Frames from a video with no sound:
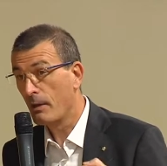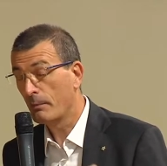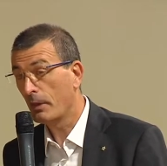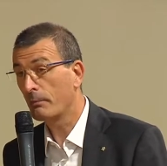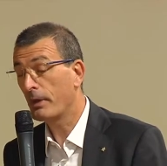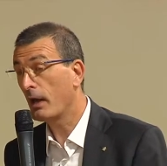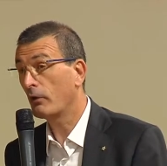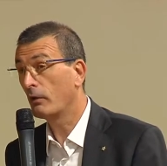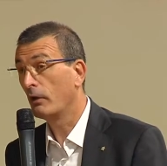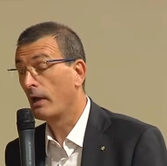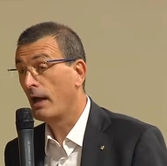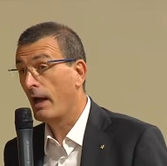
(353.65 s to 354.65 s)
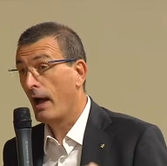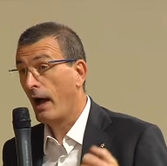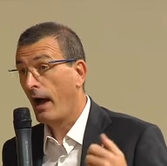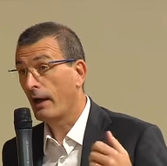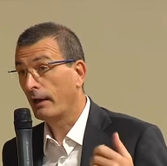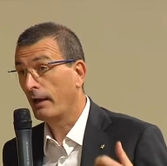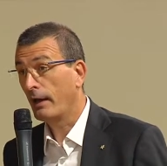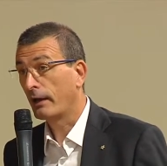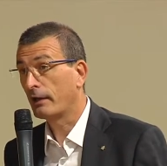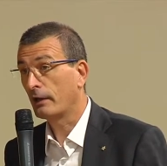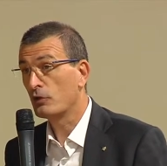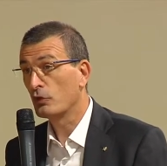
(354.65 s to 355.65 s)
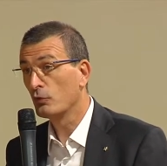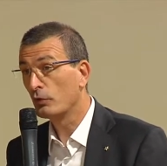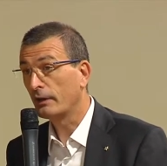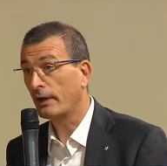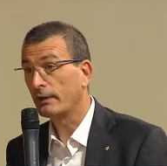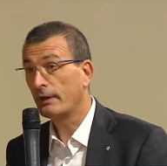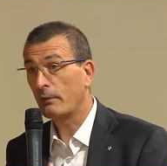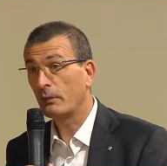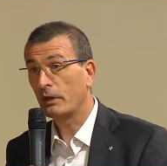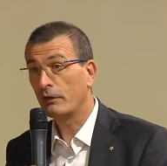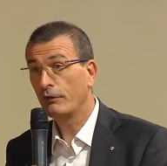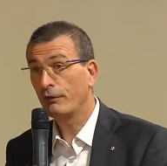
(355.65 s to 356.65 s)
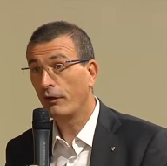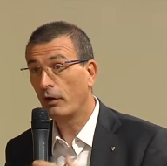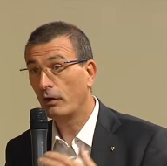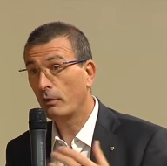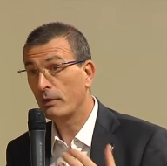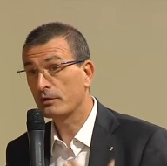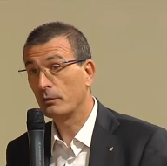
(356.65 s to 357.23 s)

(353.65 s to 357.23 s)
Pian piano è cresciuta in termini di followers,